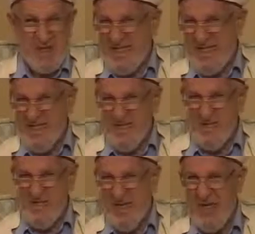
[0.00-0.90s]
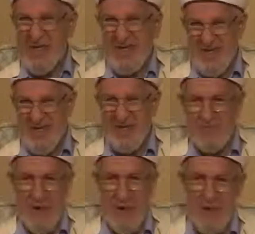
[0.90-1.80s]
İçinde bir
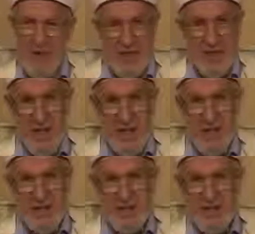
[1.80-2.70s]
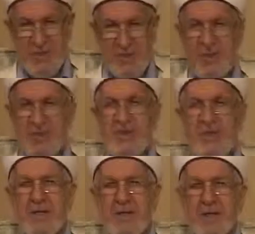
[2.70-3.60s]
isyan var Allah'a karşı.
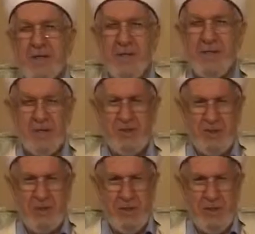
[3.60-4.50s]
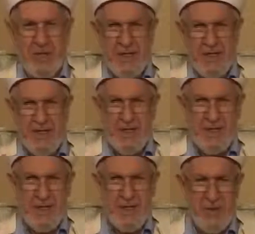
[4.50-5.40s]
Onun için kadere
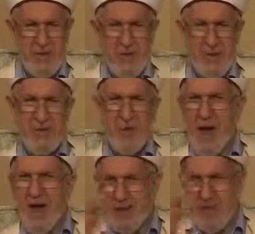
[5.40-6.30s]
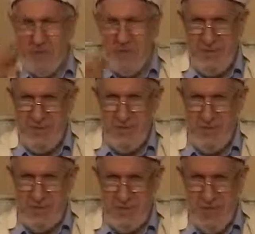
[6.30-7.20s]
itiraz ediyorum diyor ve ağlıyor.
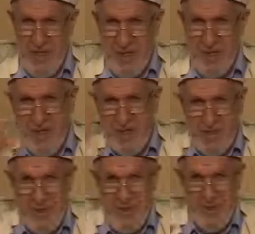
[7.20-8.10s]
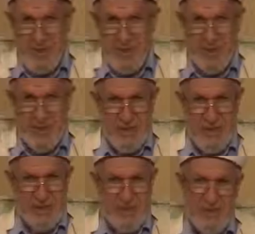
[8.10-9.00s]
Öyle işten
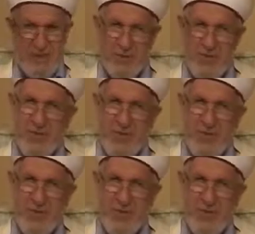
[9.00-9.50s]
itiraz ediyor.